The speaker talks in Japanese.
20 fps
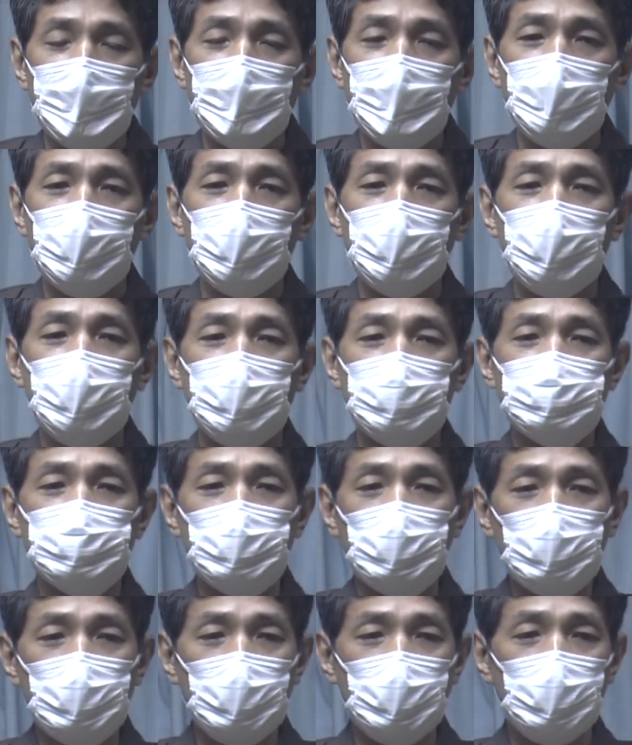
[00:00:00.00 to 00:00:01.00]
あ
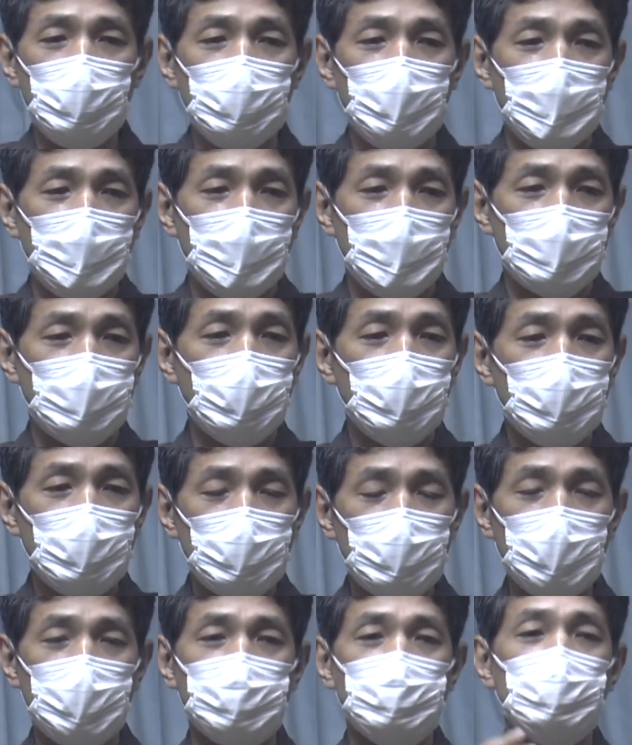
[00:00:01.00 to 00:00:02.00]
その
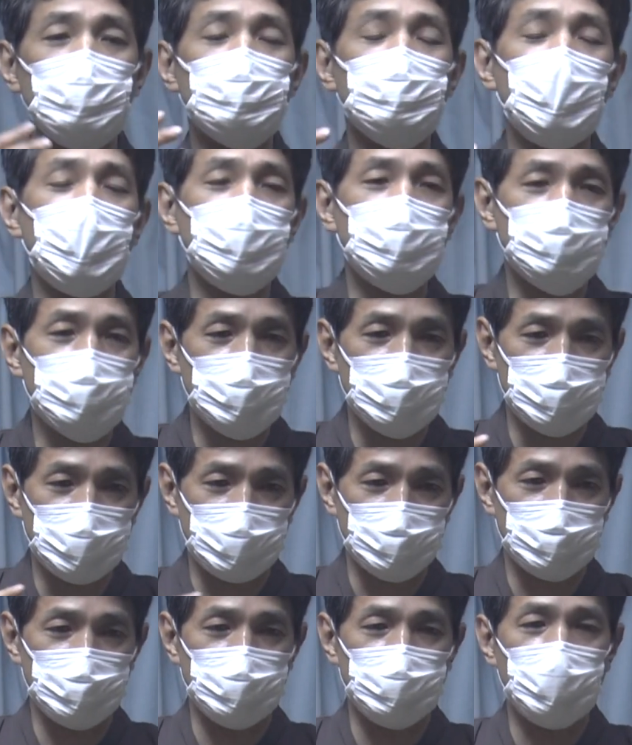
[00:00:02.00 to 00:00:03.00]
心が欲張りすぎ
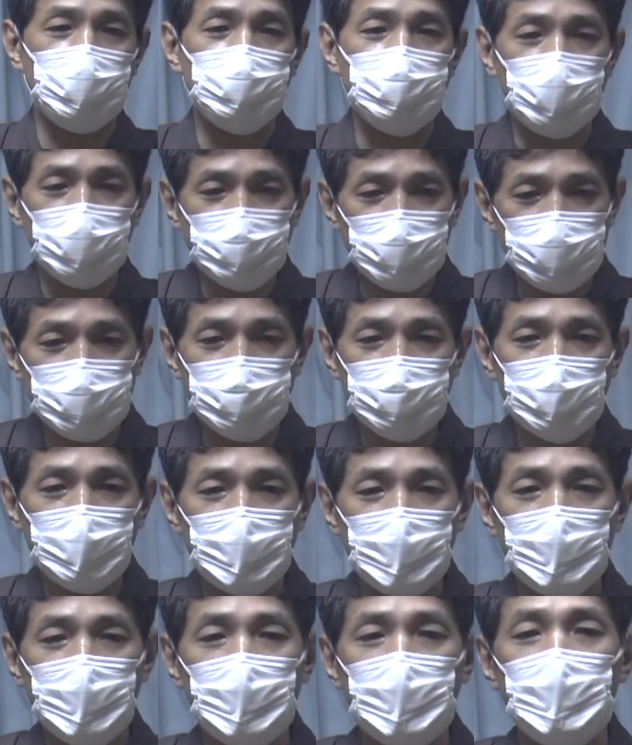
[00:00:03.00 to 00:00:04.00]
ちゃってるわけであります。
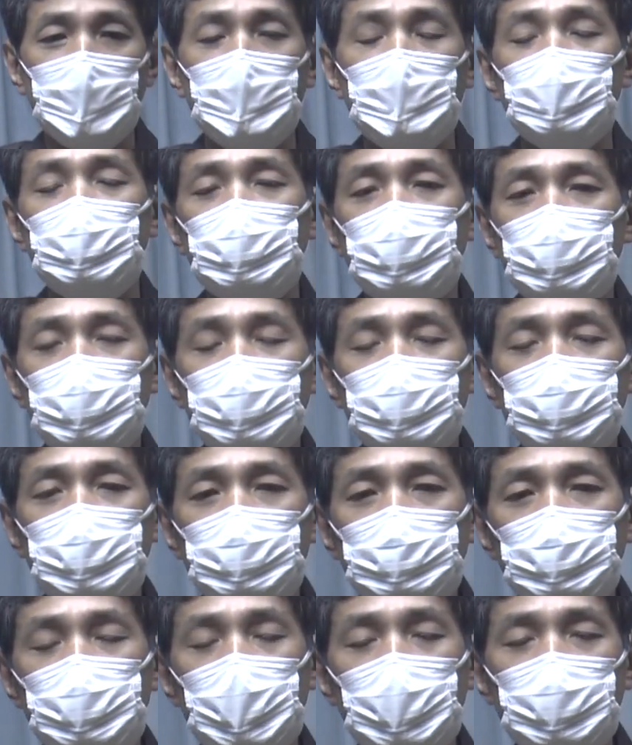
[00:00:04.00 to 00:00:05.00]
うん、
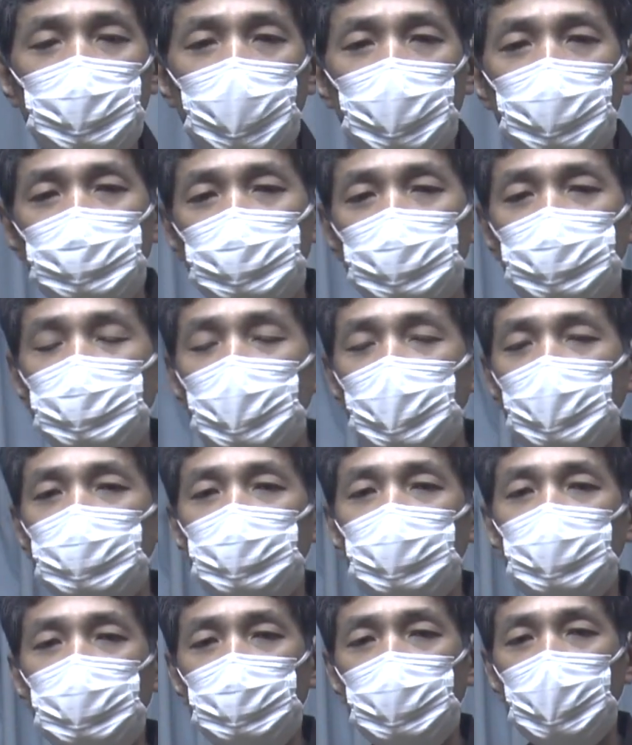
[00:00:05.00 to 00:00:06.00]
自分が対人
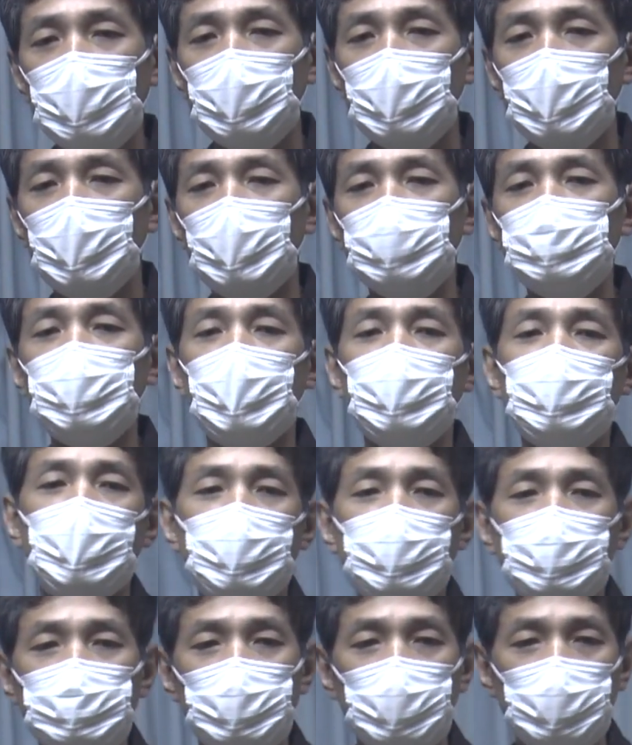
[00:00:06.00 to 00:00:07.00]
関係で与え
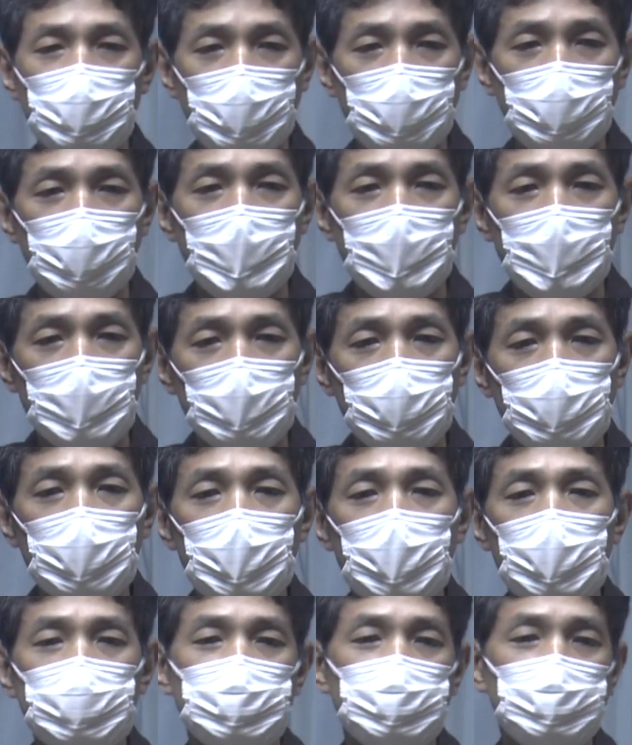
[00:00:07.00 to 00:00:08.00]
られるものこれ
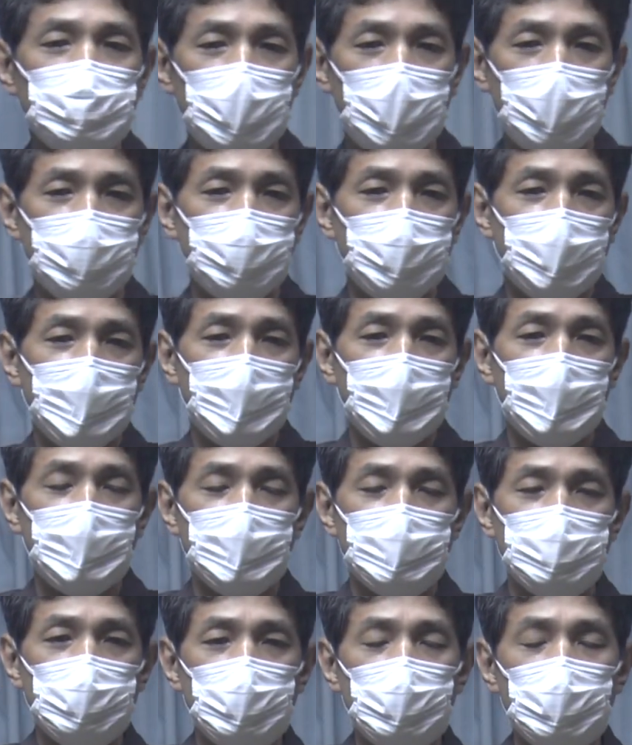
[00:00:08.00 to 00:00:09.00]
が少ない
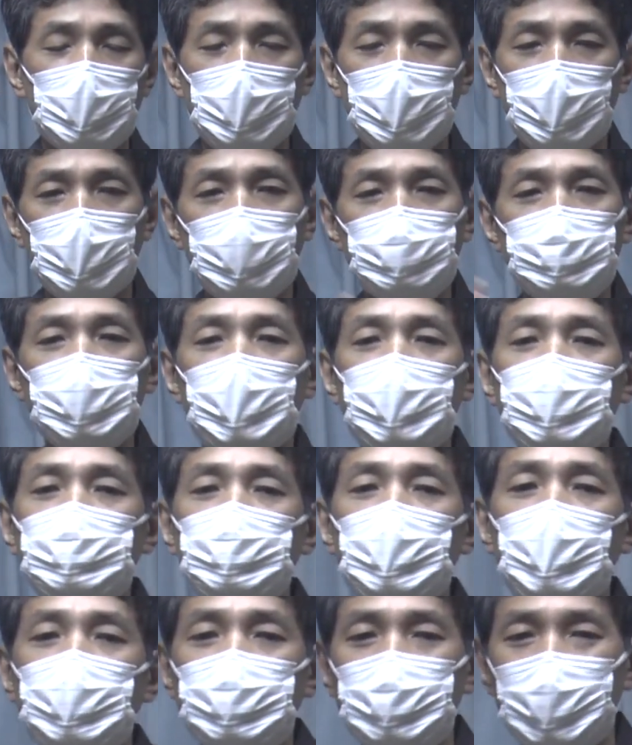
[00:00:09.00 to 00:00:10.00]
それは与え
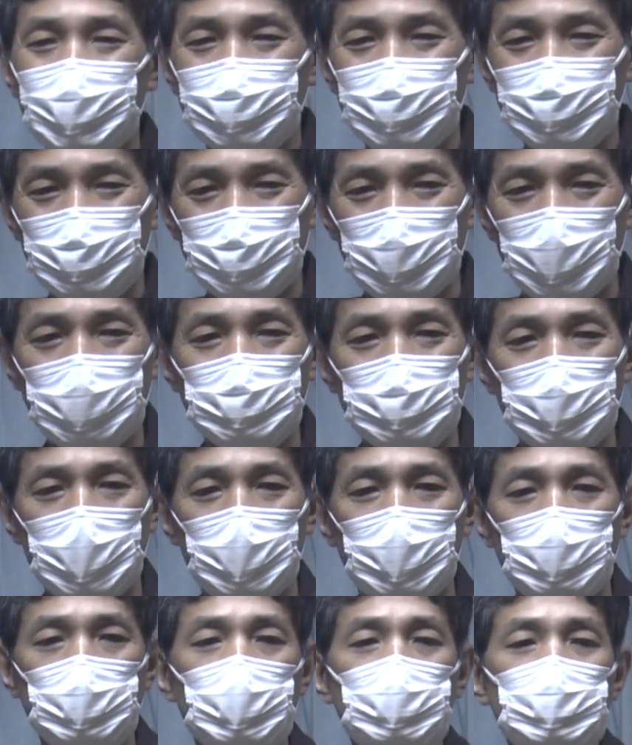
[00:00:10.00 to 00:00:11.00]
る愛が少なく
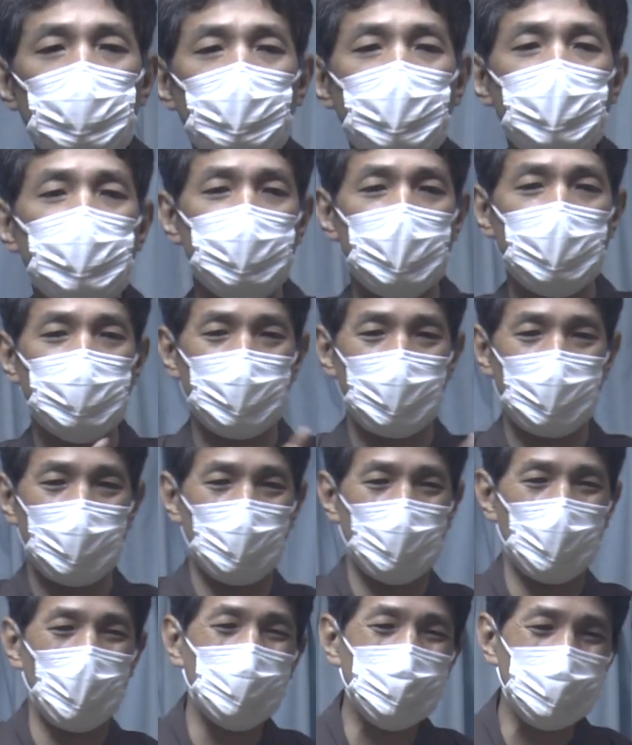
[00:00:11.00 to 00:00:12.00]
て求める愛
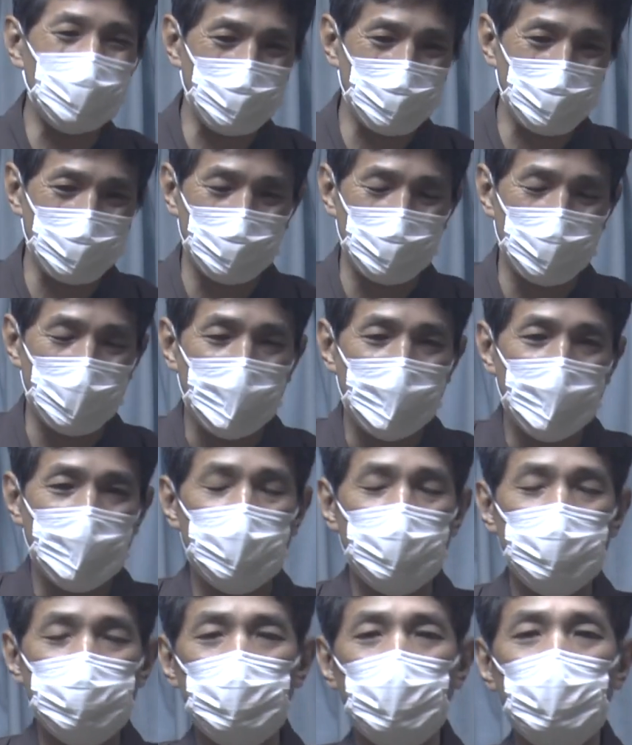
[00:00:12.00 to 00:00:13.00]
が大きすぎる
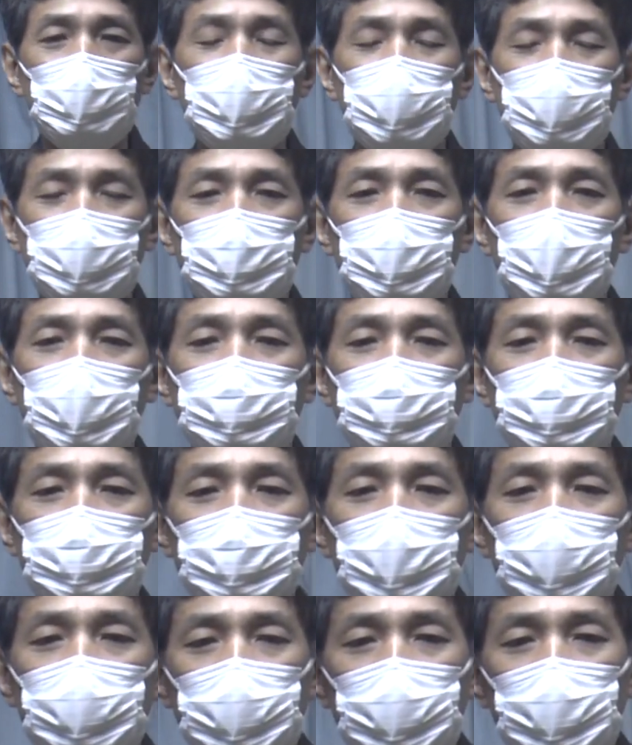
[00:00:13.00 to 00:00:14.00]
その結果なんで
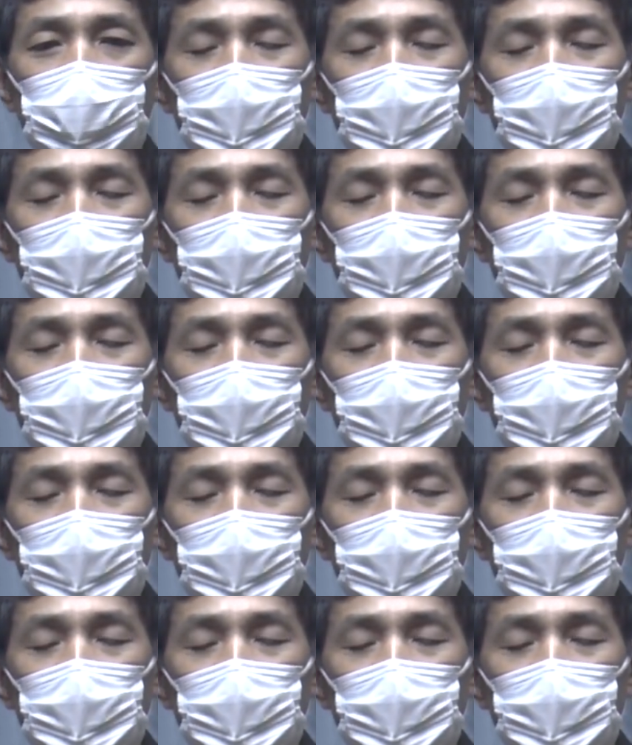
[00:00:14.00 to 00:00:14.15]
すね。